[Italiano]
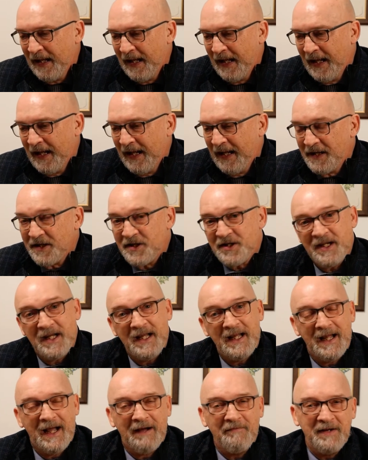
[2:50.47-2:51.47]
Eh,
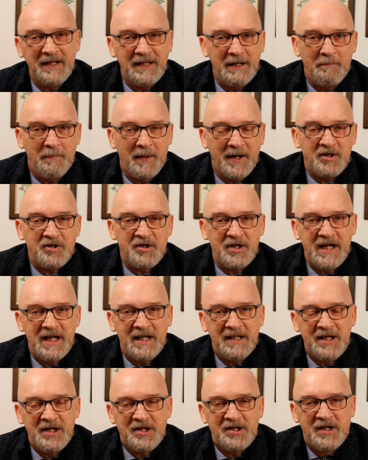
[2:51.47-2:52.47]
se avete
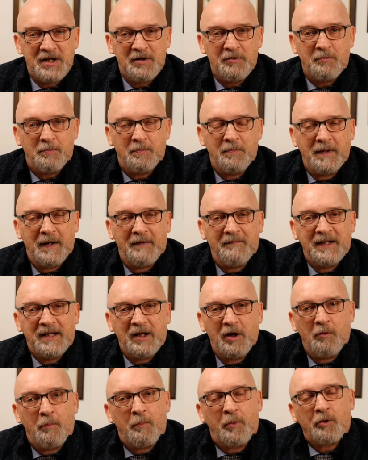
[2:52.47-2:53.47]
presente, se
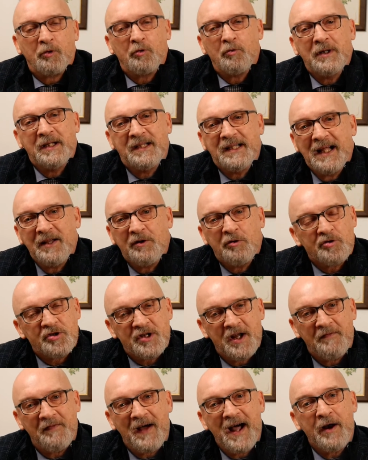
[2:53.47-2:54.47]
avete l'opportunità di
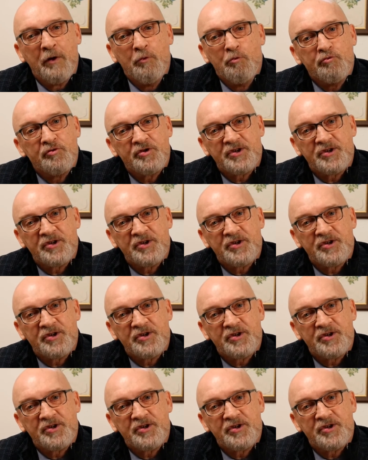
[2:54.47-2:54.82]
osservare un